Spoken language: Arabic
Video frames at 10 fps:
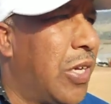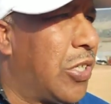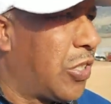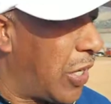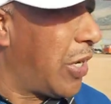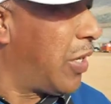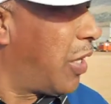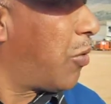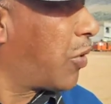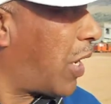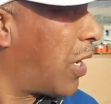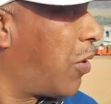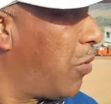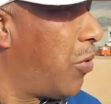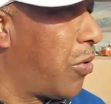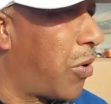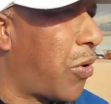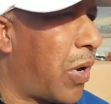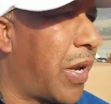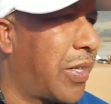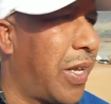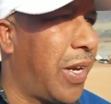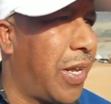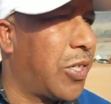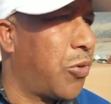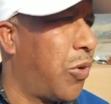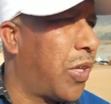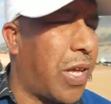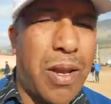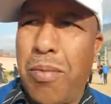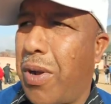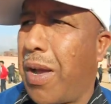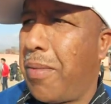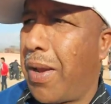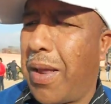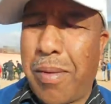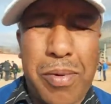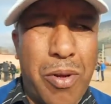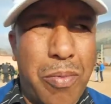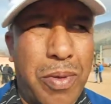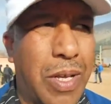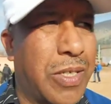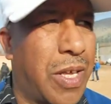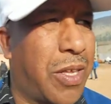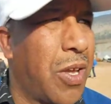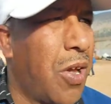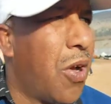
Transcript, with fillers: جيده وتقاتلوا الروح القتاليه شوهدت على المقابله بيننا وبين تكزيرت